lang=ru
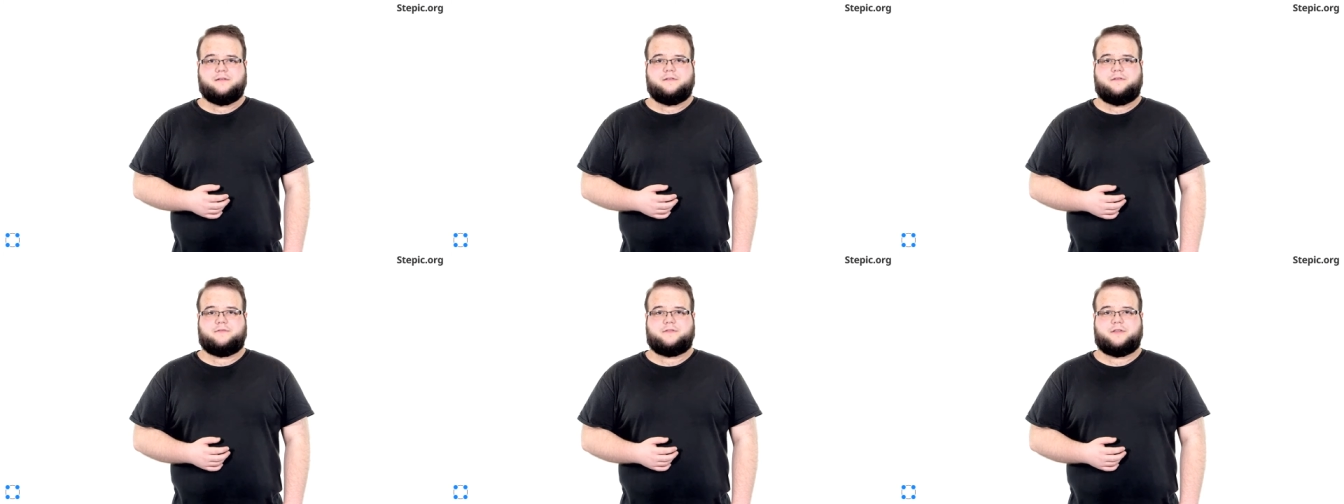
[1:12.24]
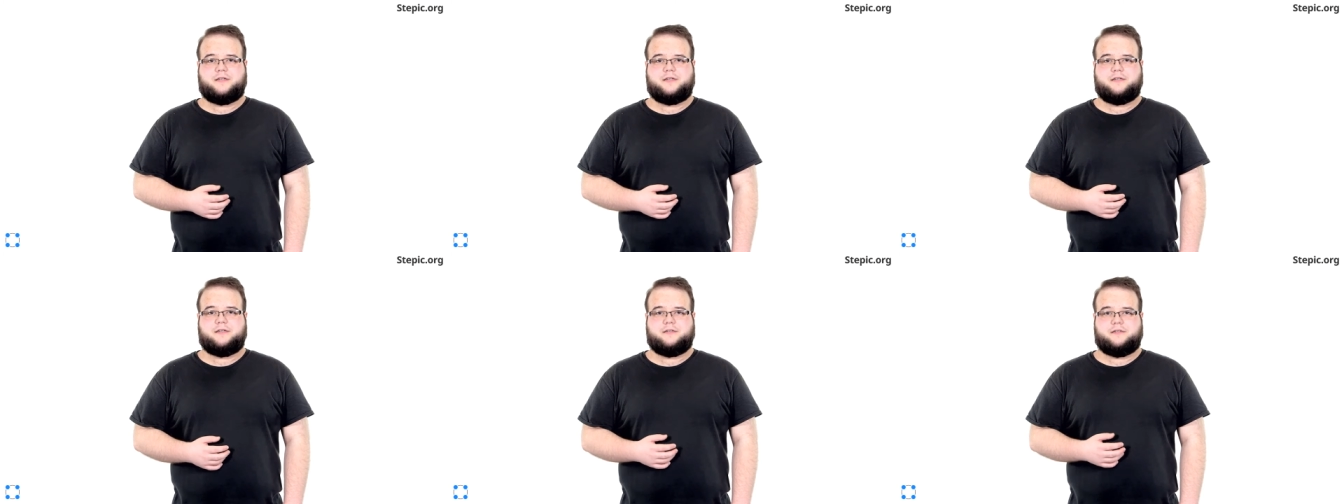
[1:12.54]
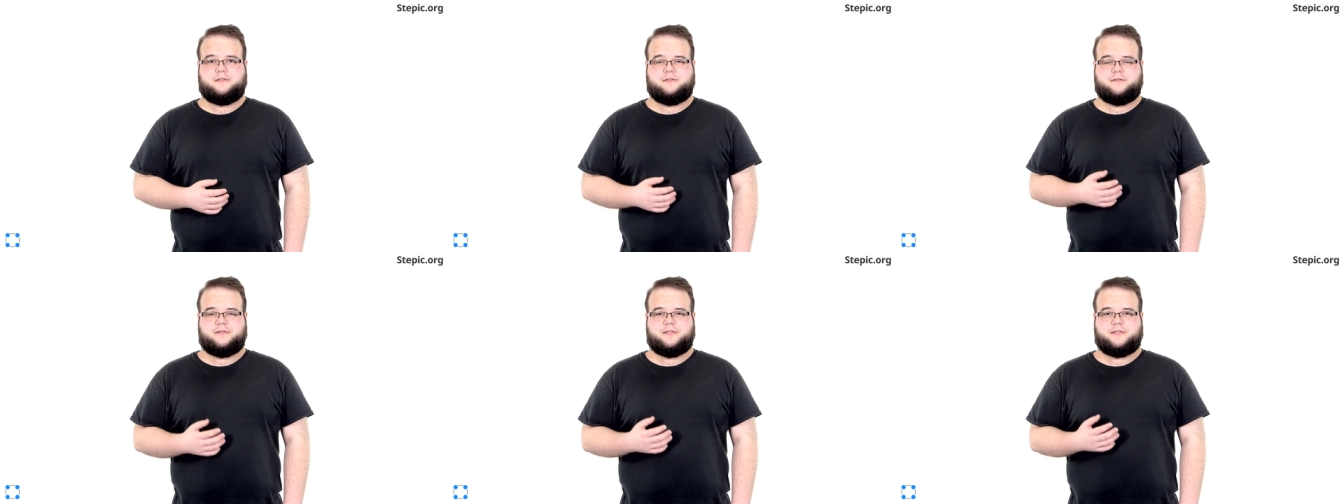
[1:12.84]

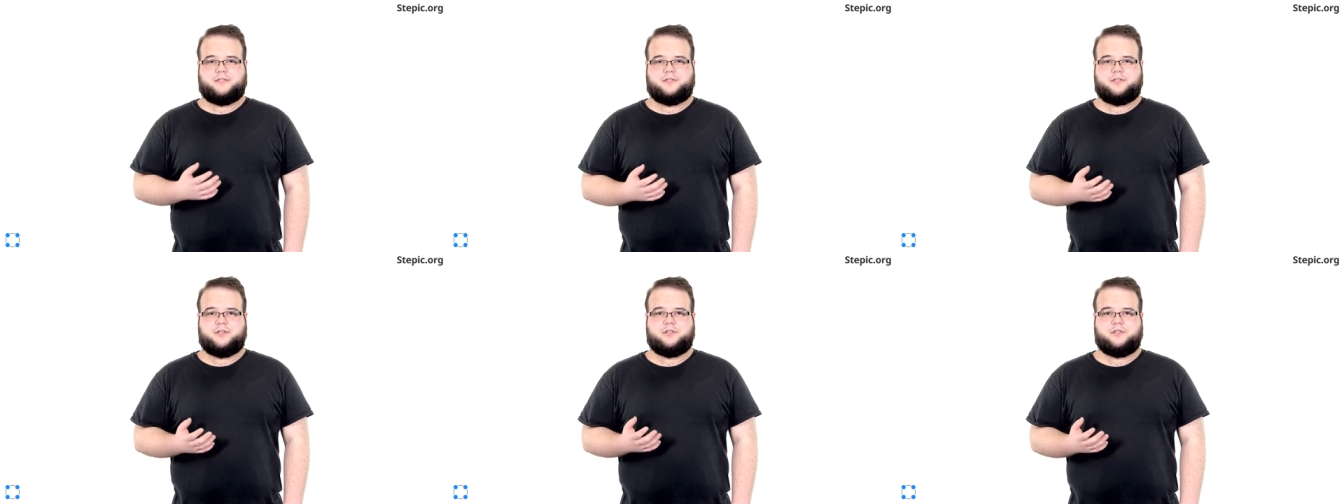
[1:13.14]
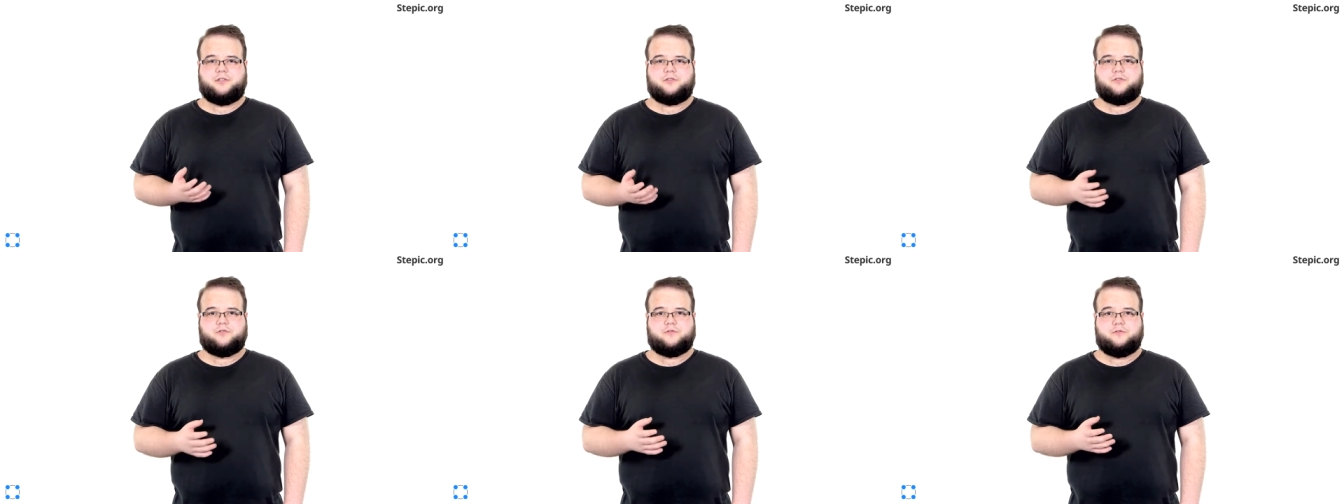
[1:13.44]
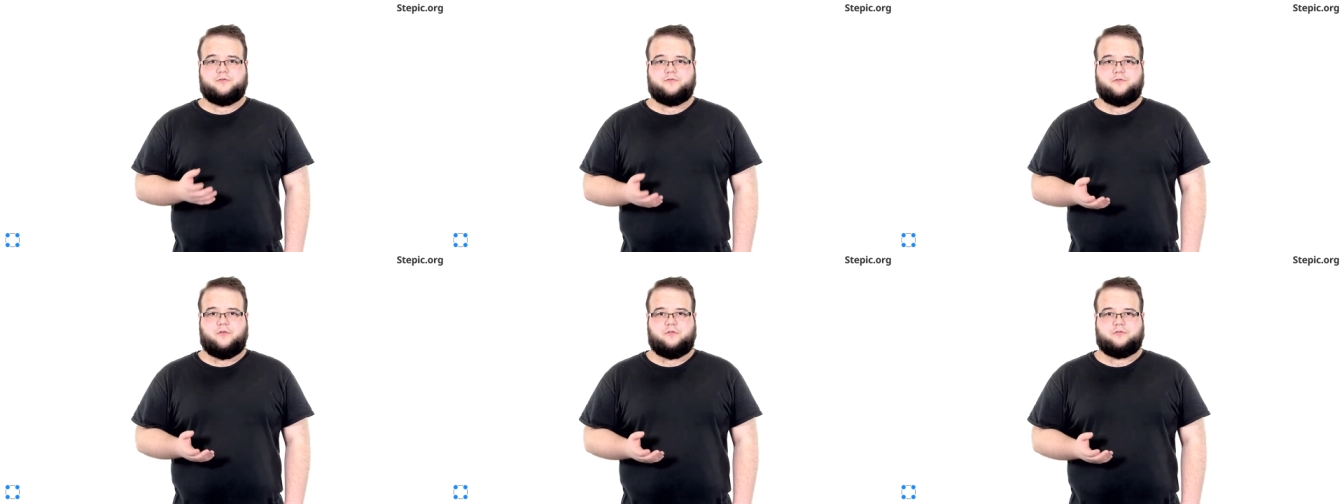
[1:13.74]
Во-вторых, значение true
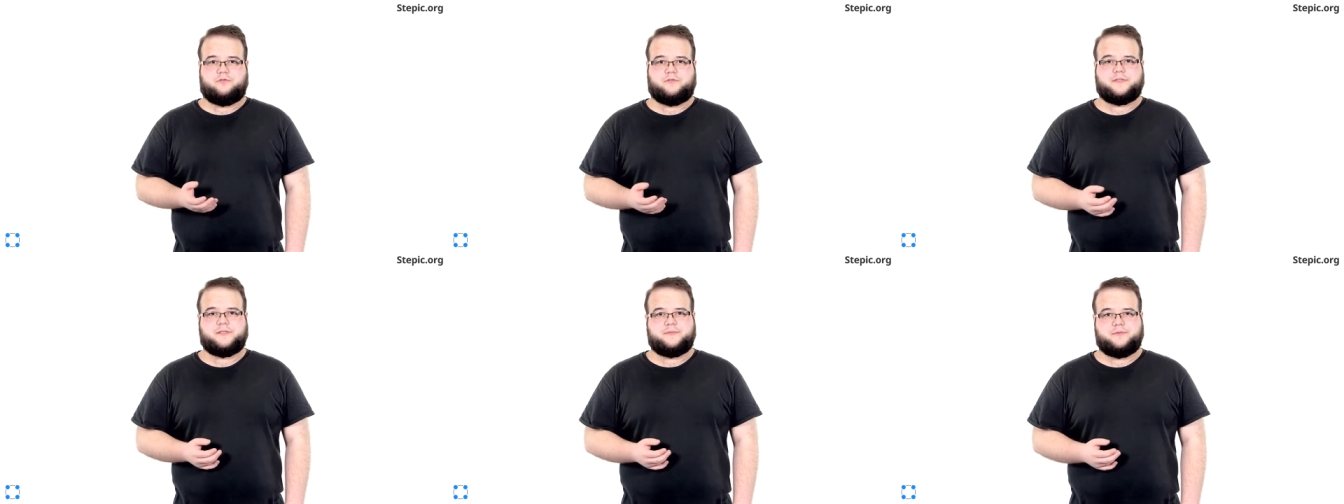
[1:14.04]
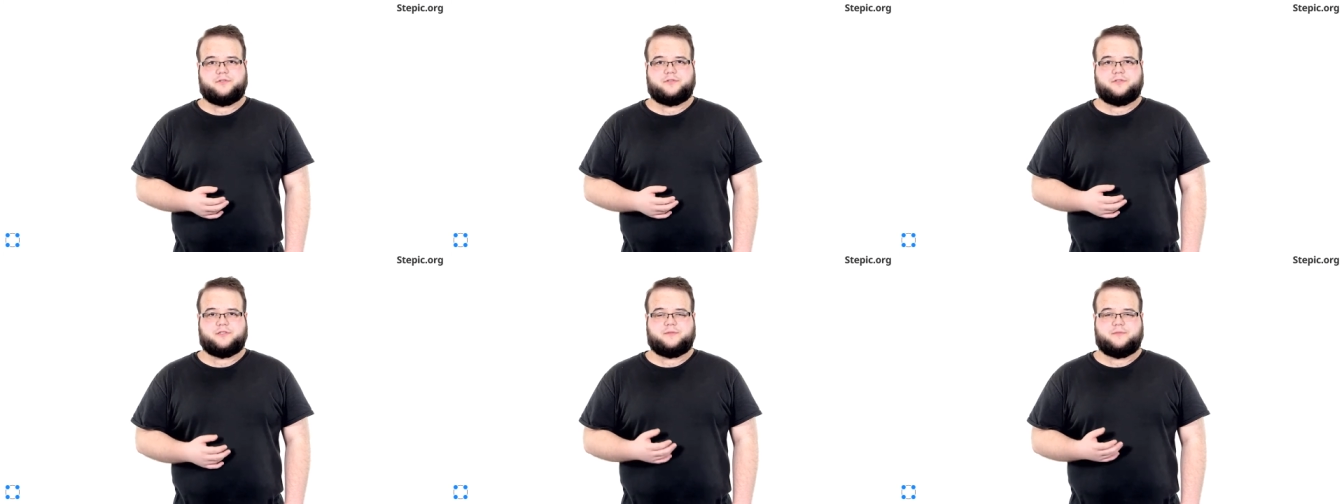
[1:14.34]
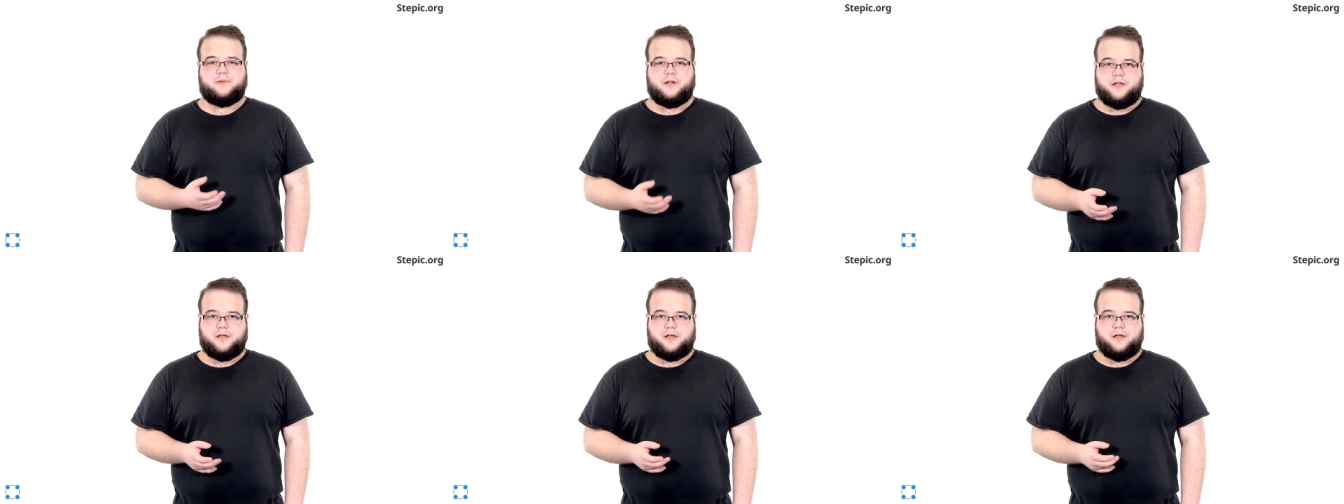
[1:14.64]
и false у нас пишется с
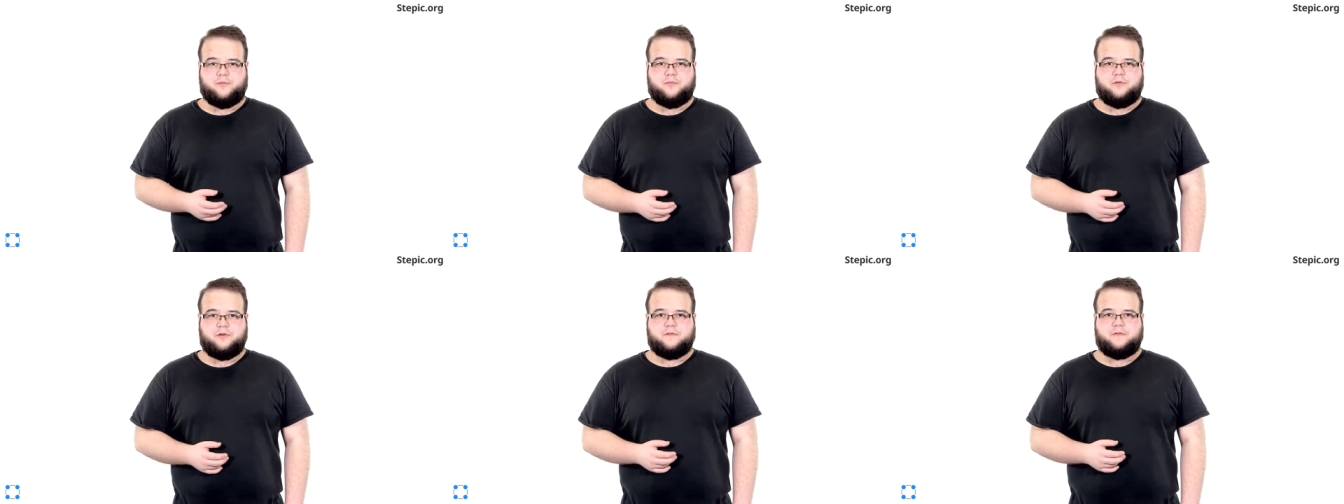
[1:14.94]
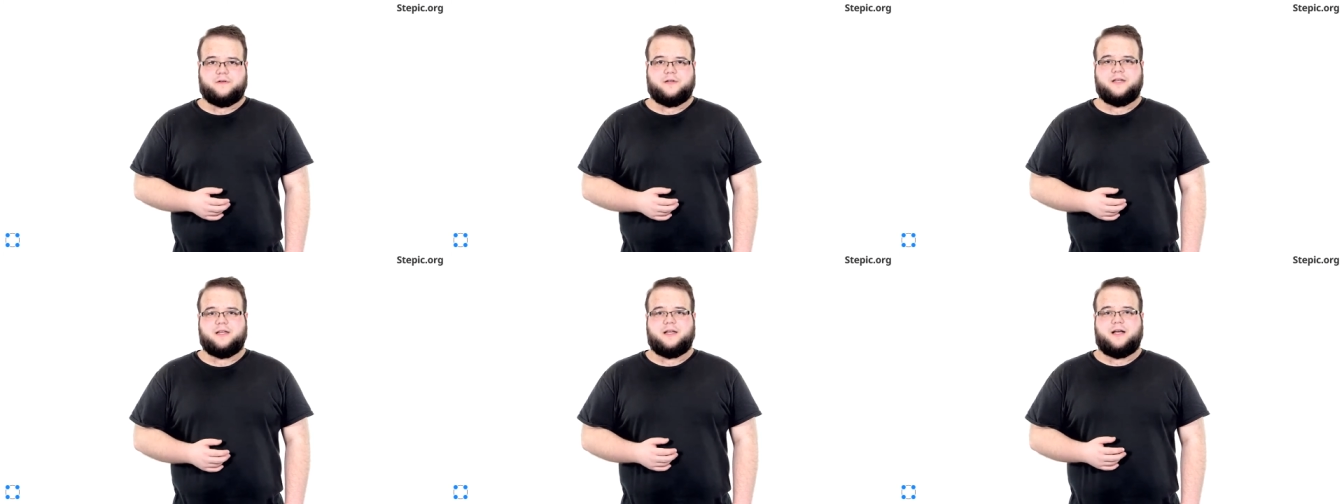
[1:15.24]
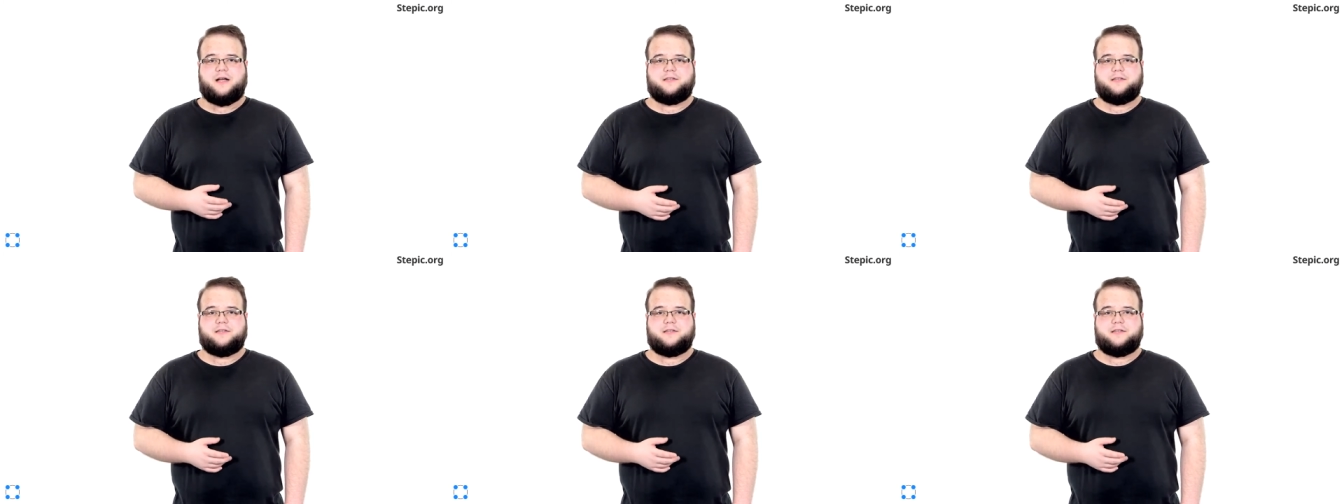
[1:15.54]
маленькой буквы,